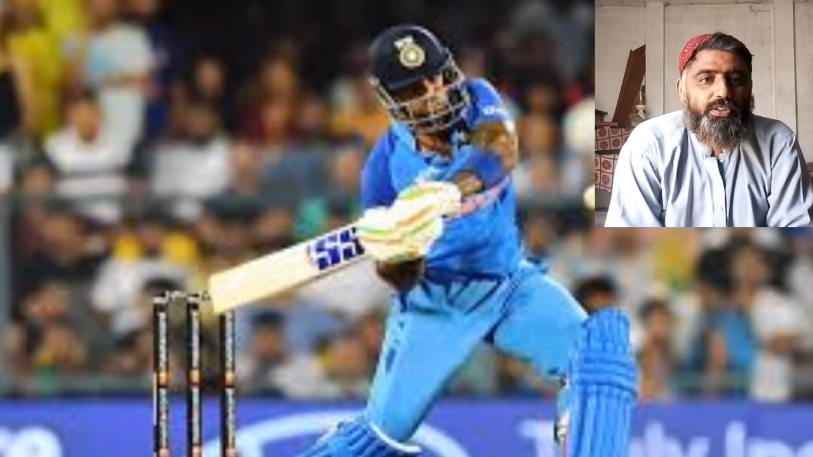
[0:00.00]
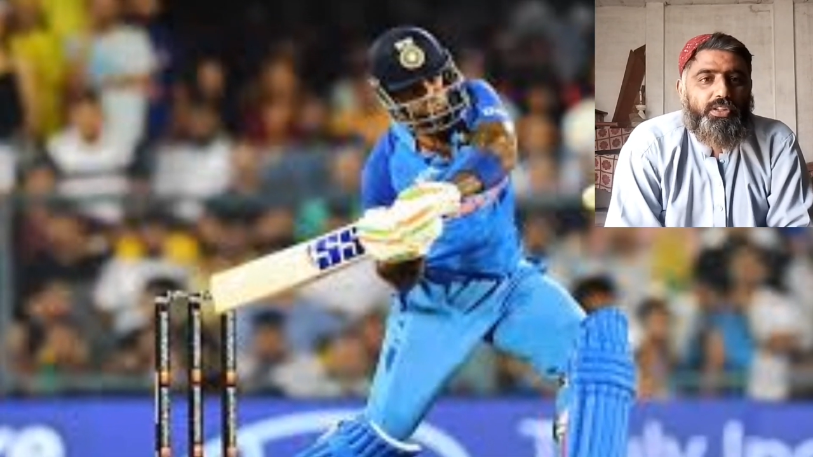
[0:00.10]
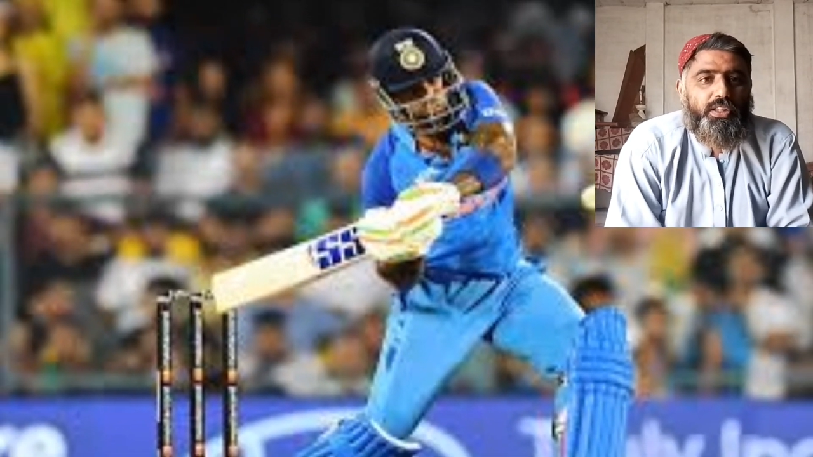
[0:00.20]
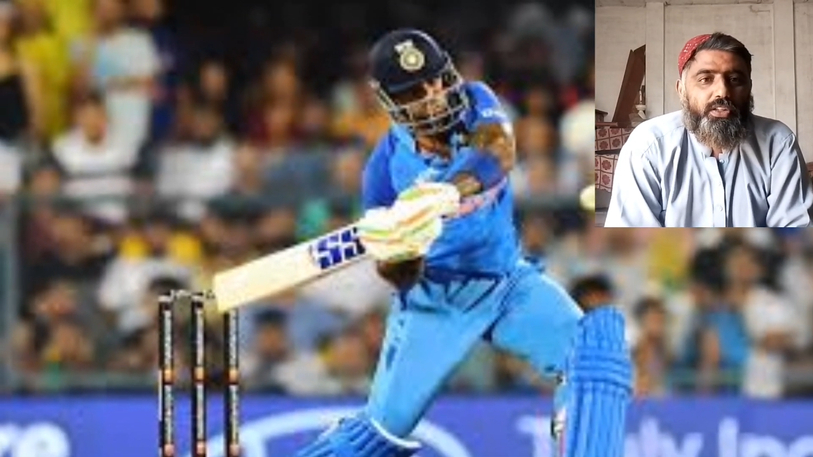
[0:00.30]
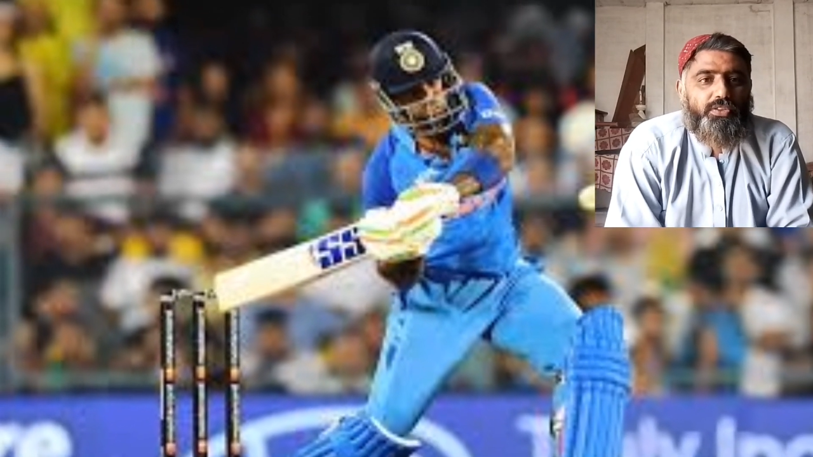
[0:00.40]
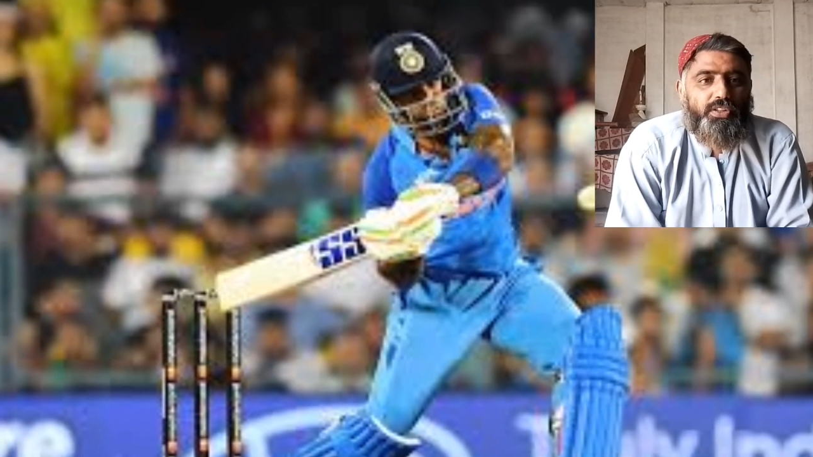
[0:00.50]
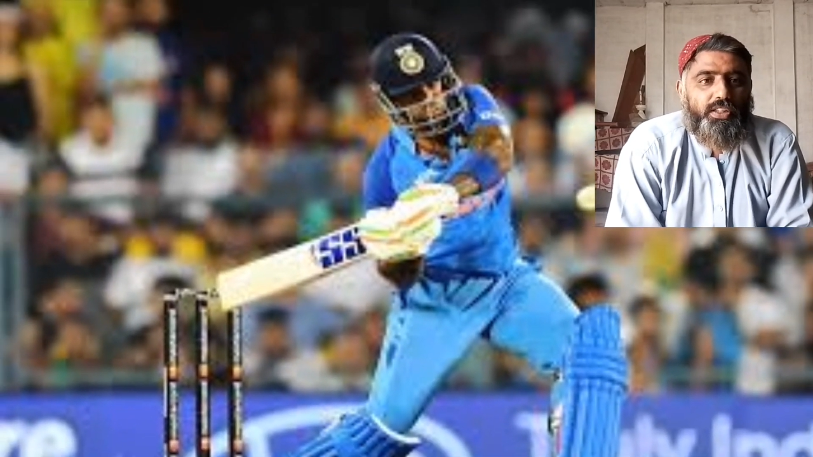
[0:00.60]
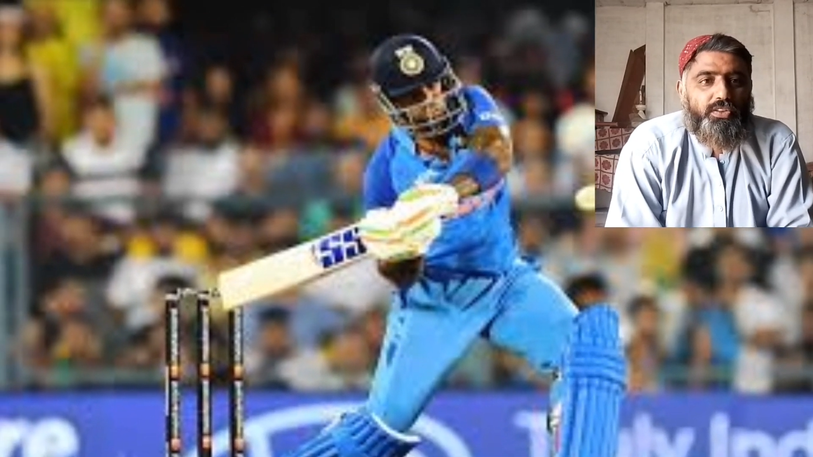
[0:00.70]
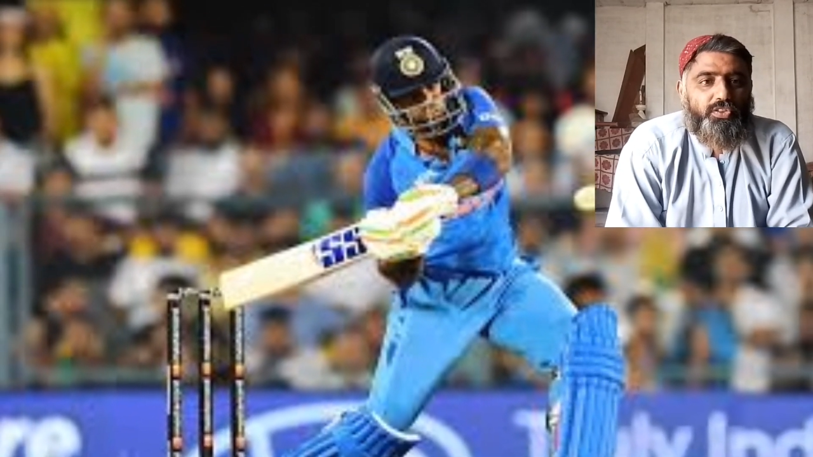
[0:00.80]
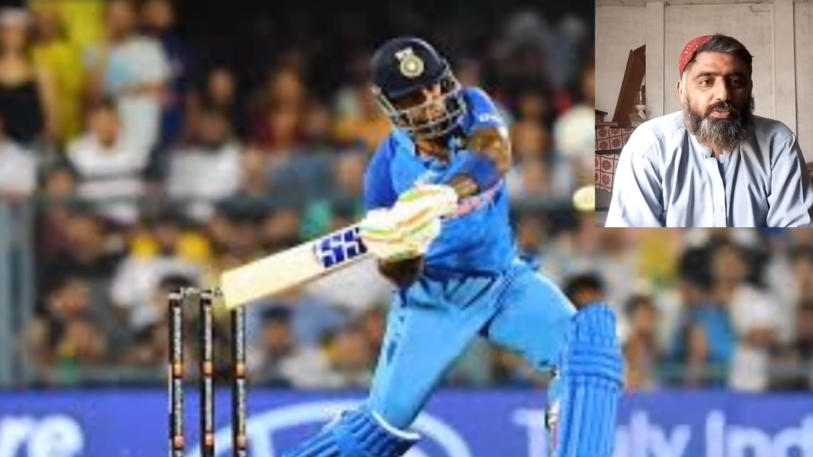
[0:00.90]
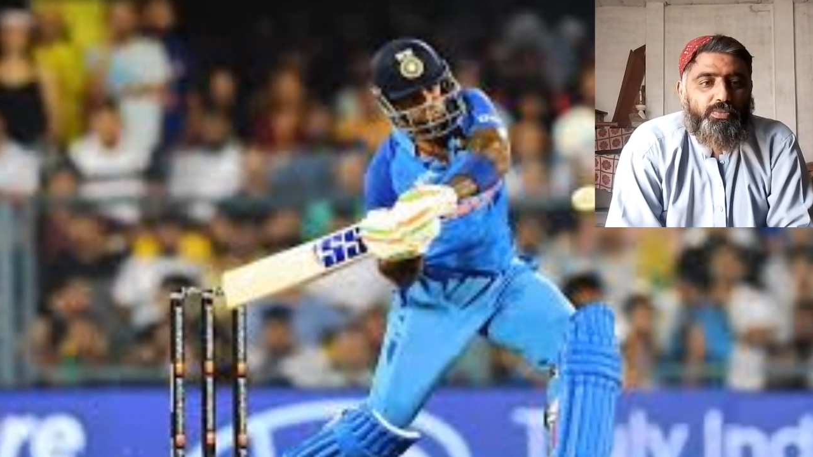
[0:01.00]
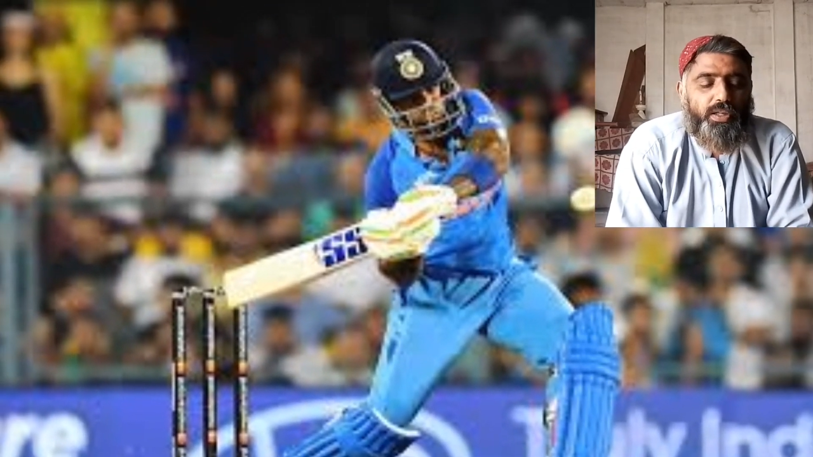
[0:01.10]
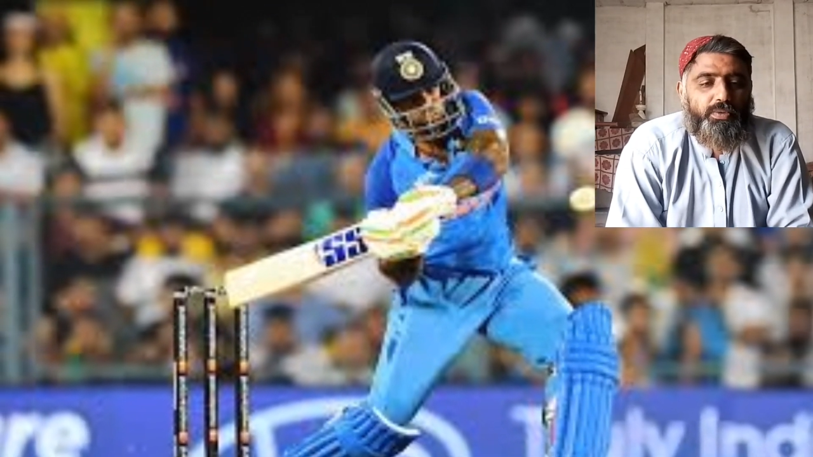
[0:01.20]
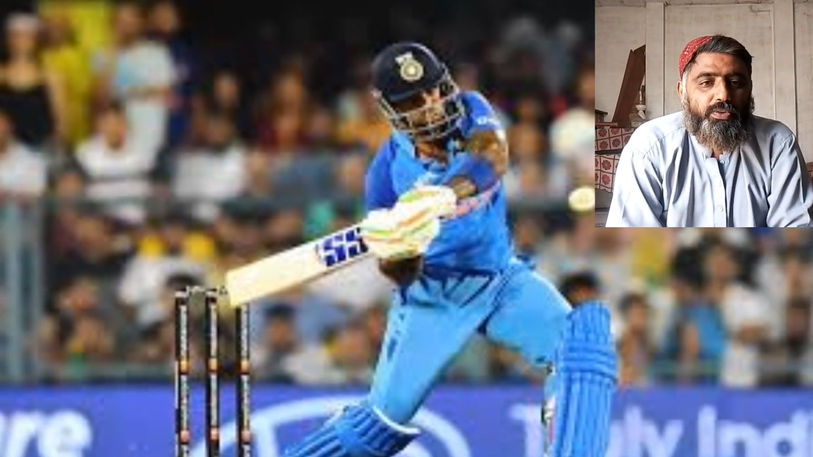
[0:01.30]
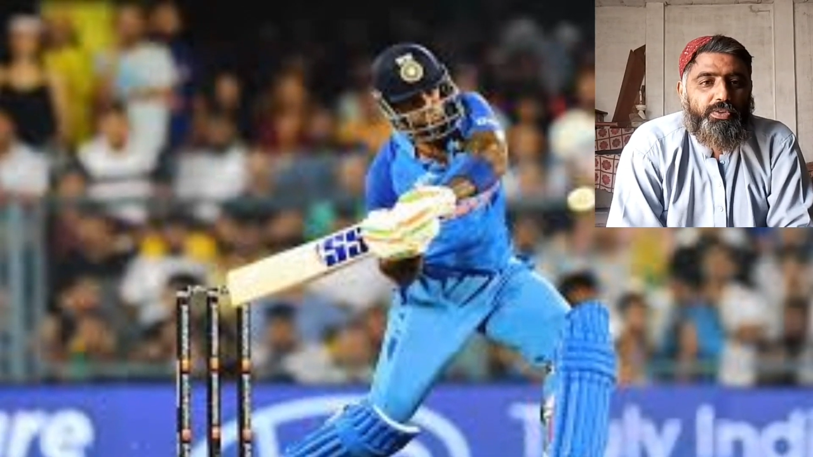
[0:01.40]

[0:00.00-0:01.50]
लगी तो चैनल को सब्सक्राइब और